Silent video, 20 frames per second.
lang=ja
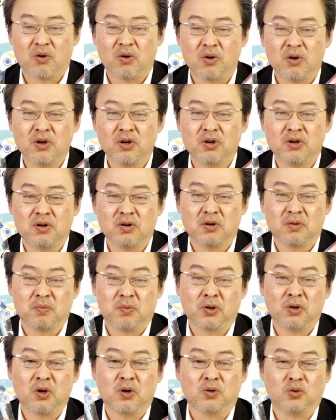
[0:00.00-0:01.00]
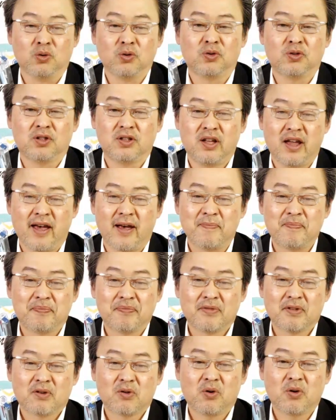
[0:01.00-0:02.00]
こういうものを売って
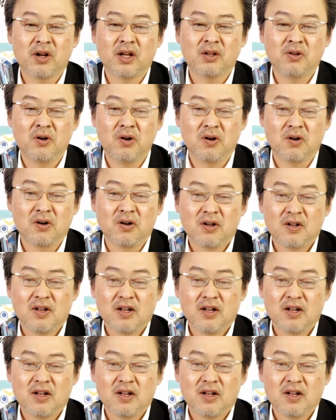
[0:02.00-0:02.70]
これの、